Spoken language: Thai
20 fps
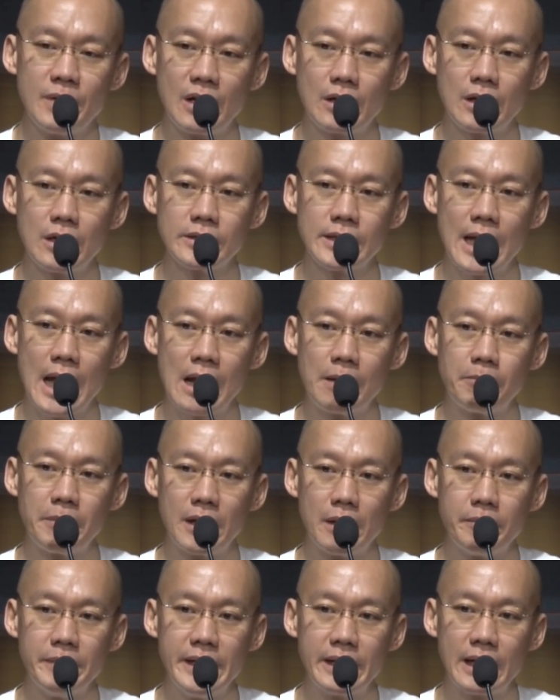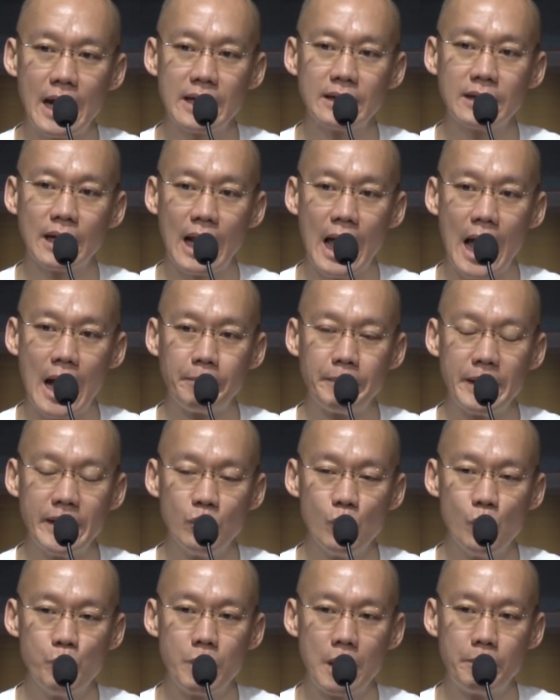แล้วก็สร้างบารมีขั้นกลางเป็
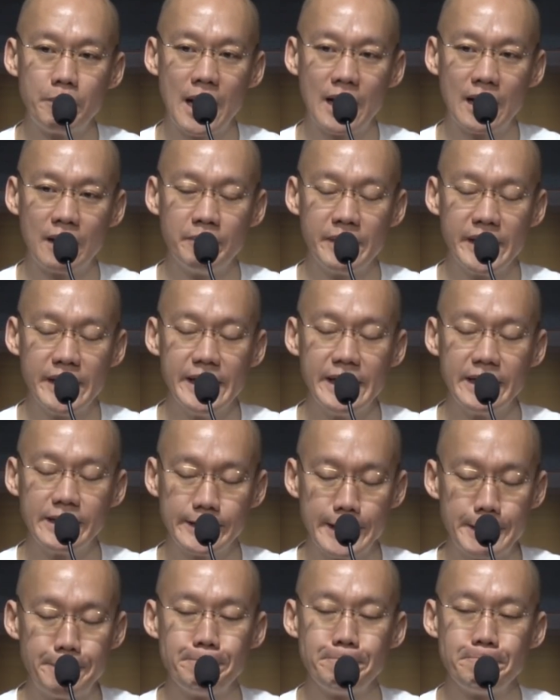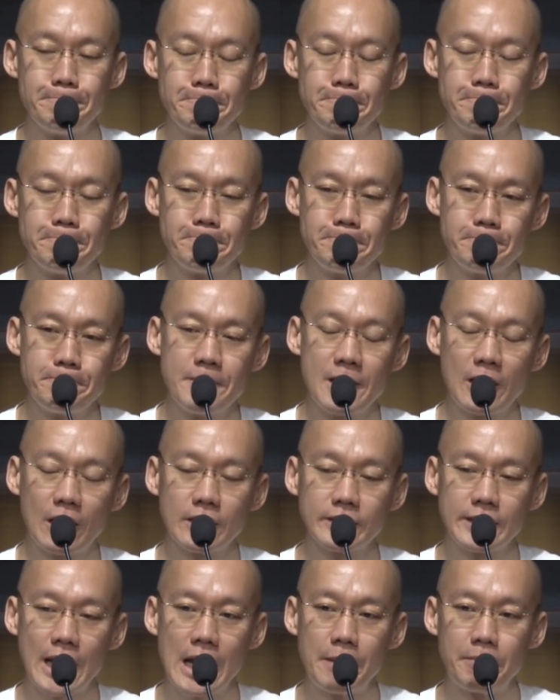นอุปบารมีอีก10แล้
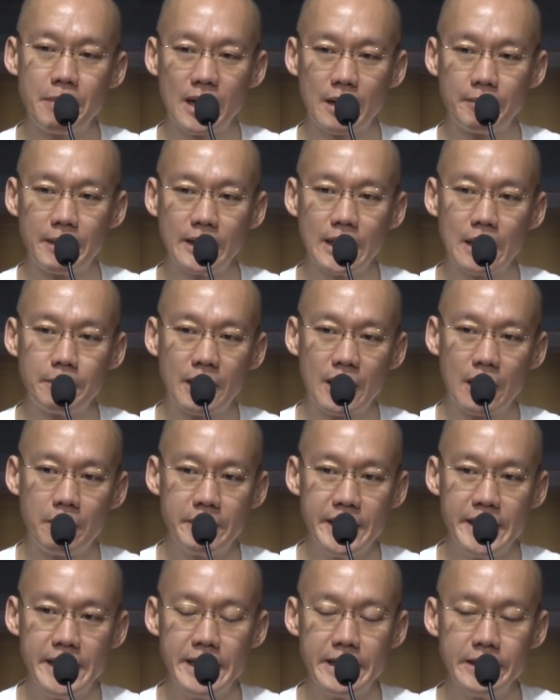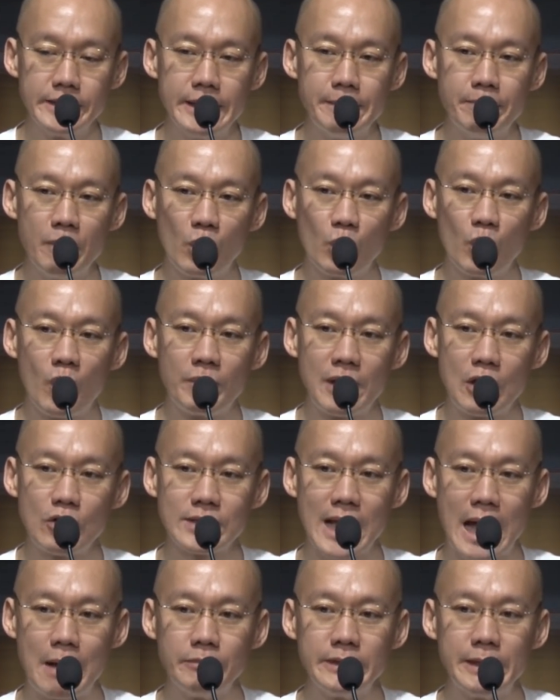วก็สร้างปรมัตถบารมีอีก10รวมแล้
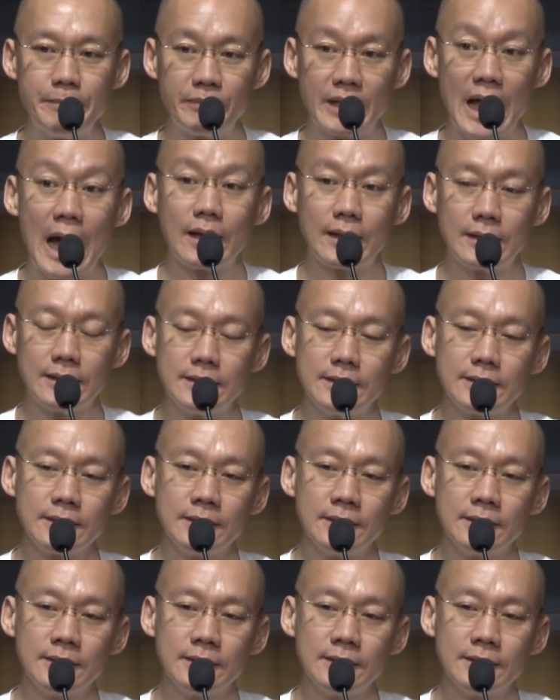ว 30 ทัศ